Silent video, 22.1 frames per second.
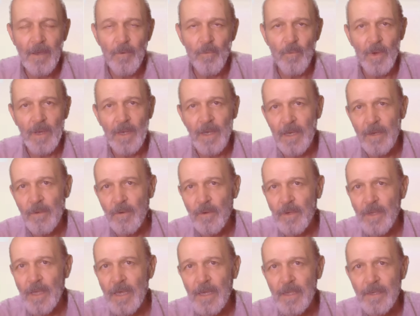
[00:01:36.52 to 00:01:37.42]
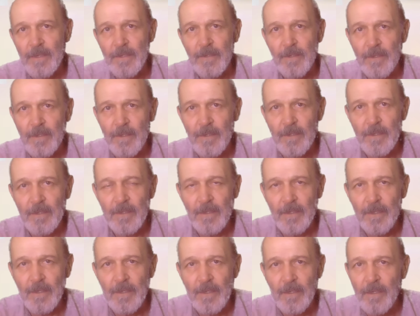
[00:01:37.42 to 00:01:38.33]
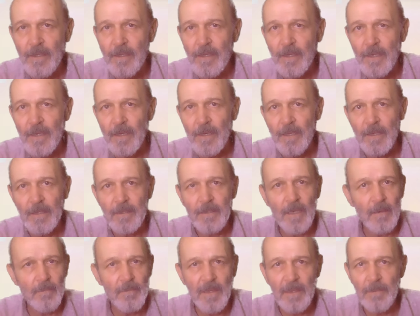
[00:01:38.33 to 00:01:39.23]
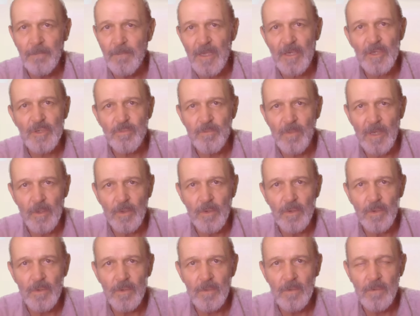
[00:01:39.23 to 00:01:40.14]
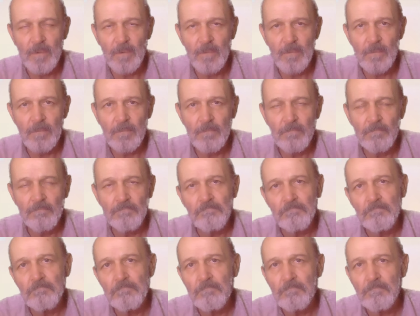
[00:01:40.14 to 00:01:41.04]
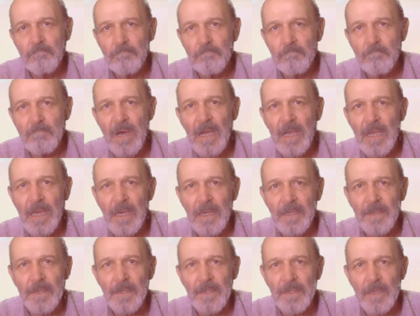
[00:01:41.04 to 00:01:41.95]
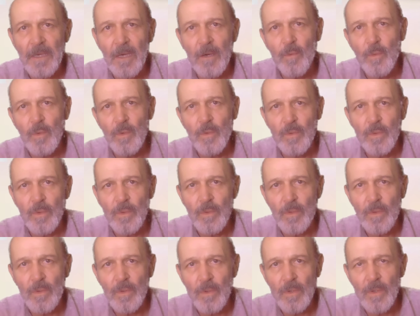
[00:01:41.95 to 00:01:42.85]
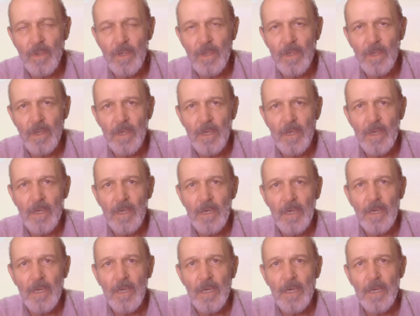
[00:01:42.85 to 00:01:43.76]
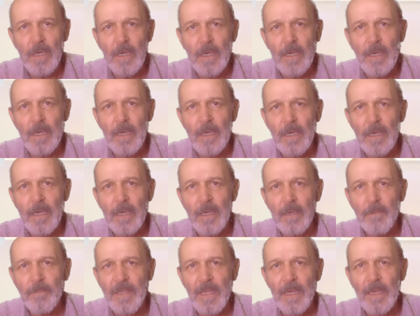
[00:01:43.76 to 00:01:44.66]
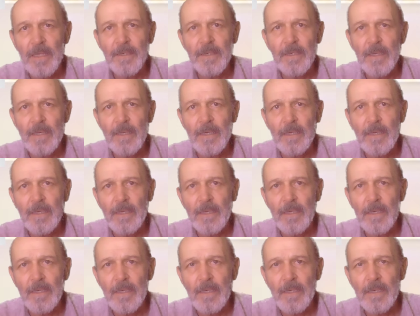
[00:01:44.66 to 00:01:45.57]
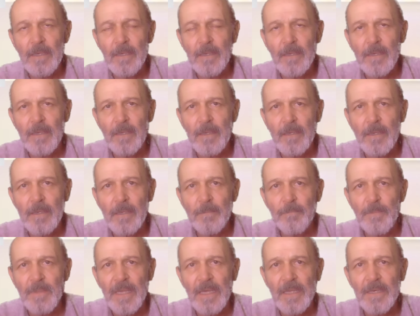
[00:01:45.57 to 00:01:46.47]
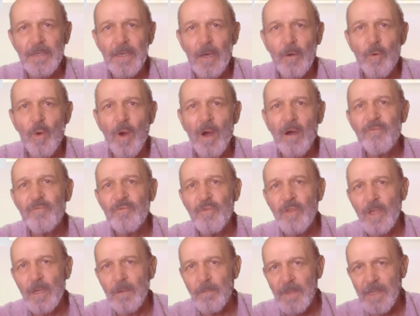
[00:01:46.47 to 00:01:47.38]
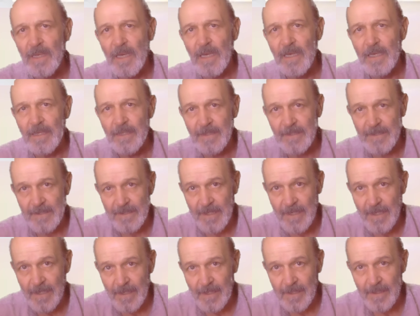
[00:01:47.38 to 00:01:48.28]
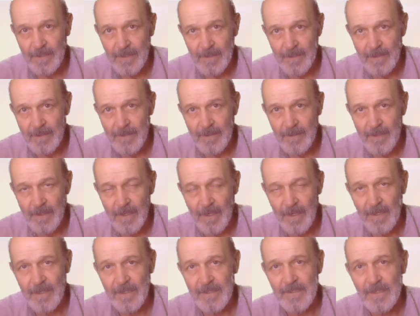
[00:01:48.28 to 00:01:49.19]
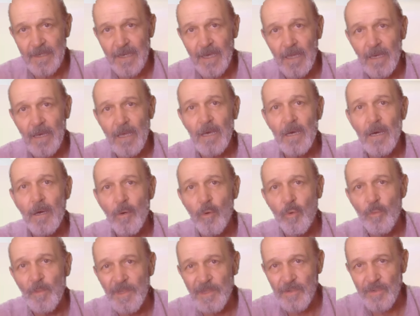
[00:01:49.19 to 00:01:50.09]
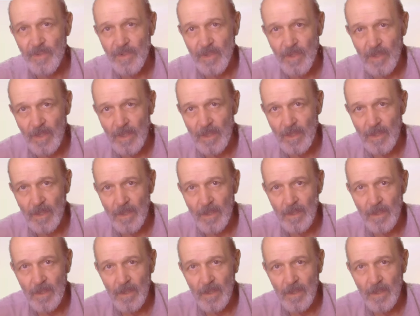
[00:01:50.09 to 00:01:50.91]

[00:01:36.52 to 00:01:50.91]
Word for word: ولا لو كان الخطاب لم يشمله ما كان قوله آه، بأن بأنه أفضل من الإنسان الذي خلقه من طين